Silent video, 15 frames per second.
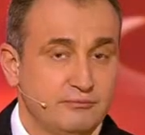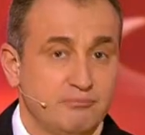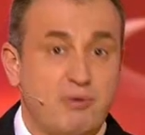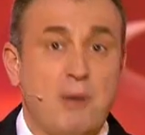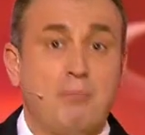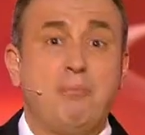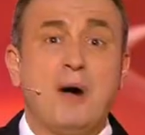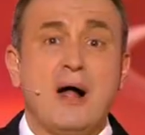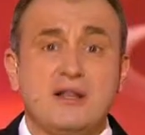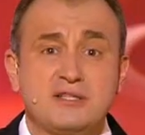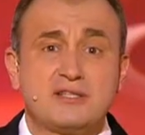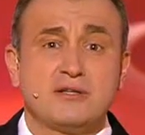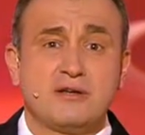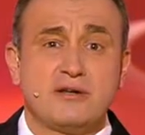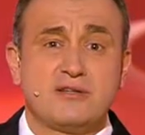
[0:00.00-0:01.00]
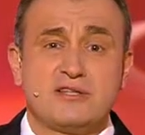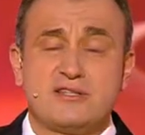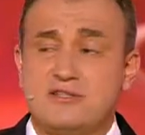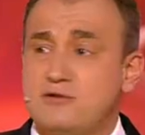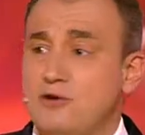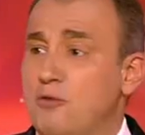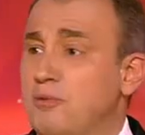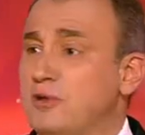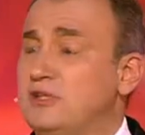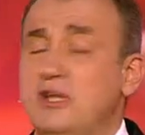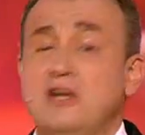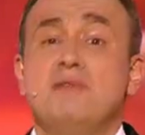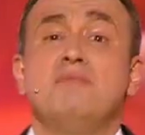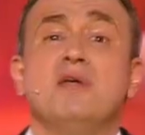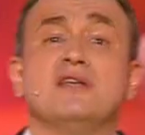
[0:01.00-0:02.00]
попался, говорит, Степа,
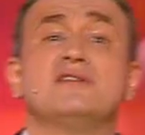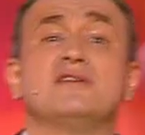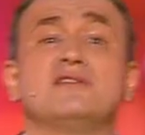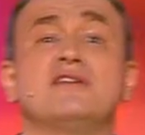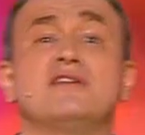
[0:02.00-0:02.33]
три месяца